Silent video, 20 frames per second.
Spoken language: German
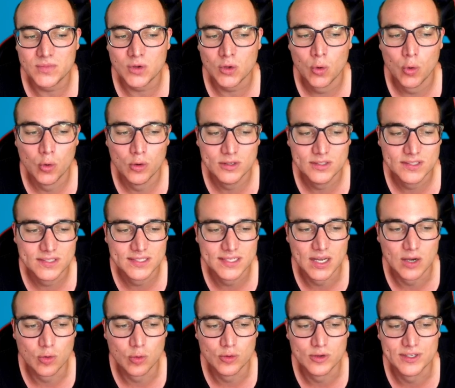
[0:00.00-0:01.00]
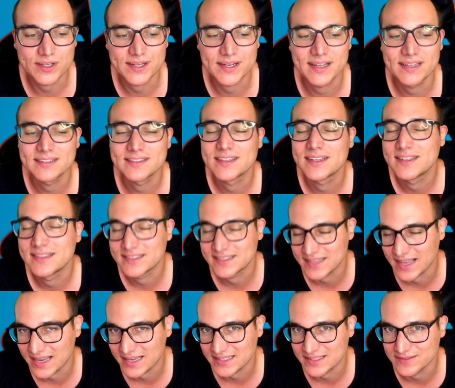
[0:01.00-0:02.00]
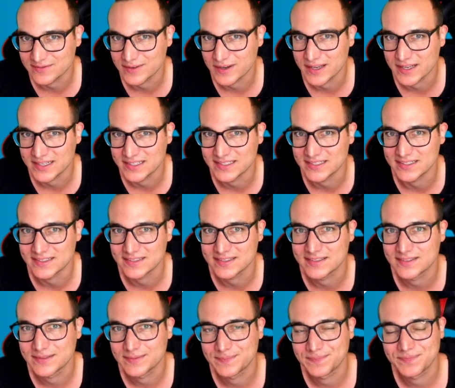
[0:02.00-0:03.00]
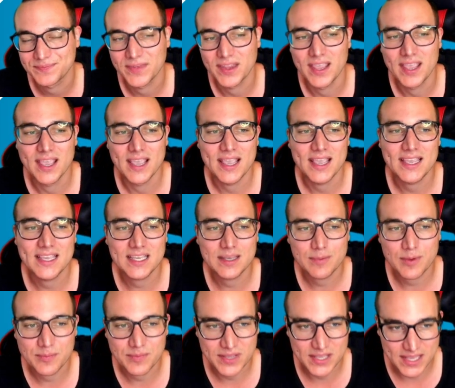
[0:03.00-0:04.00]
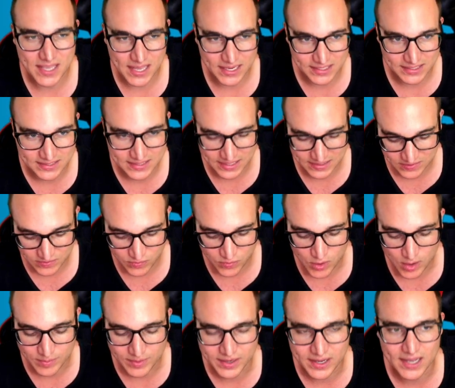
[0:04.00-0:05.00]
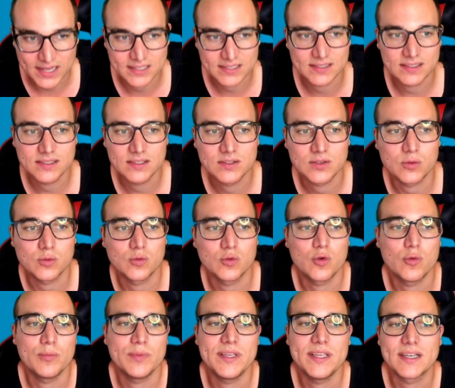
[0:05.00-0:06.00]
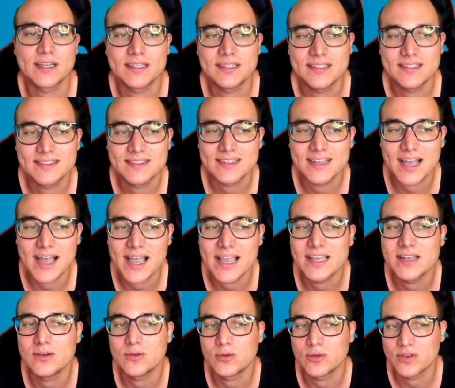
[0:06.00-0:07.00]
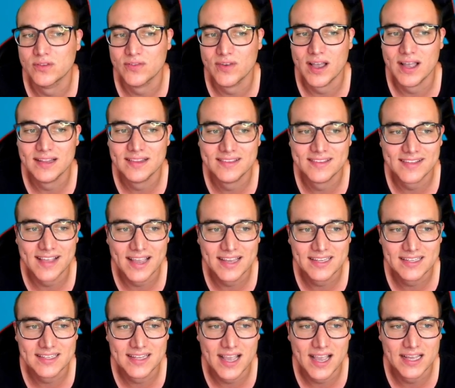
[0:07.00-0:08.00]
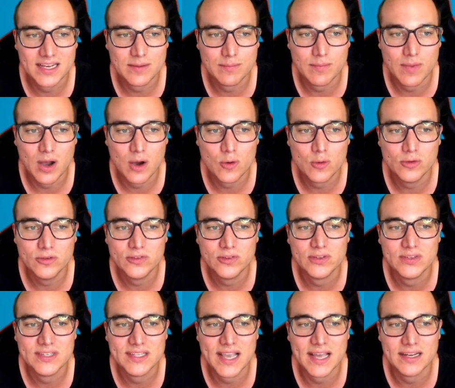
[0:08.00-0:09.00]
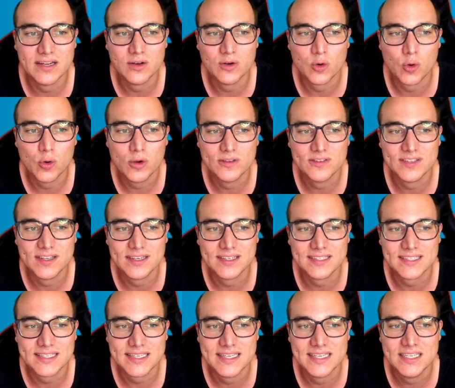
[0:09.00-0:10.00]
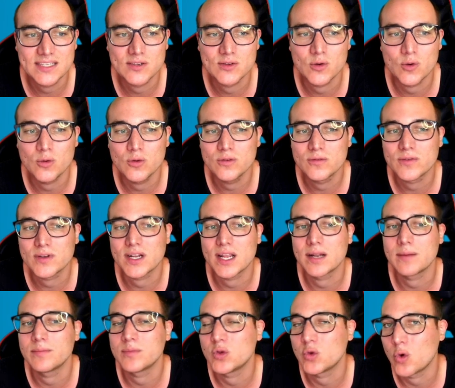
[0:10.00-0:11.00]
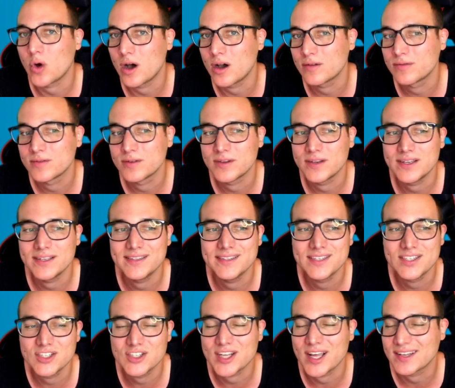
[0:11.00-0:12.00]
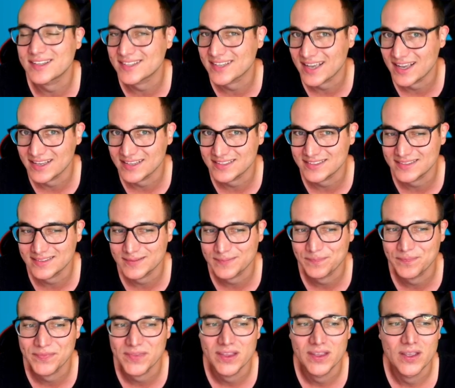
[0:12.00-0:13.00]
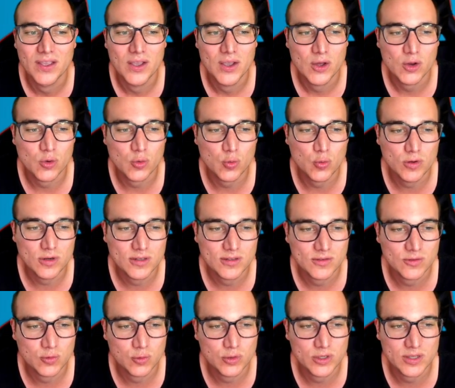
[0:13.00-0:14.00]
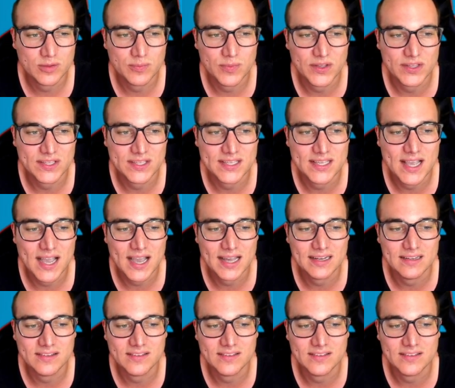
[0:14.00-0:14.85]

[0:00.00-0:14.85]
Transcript: und darunter das Seitenverhältnis. Ich habe mir hier einen Text vorbereitet und kopiere diesen rein und zwar zeichne eine Maus, die einen Rucksack trägt und von einem Dorf in die Stadt reist. Nun suche ich mir hier einen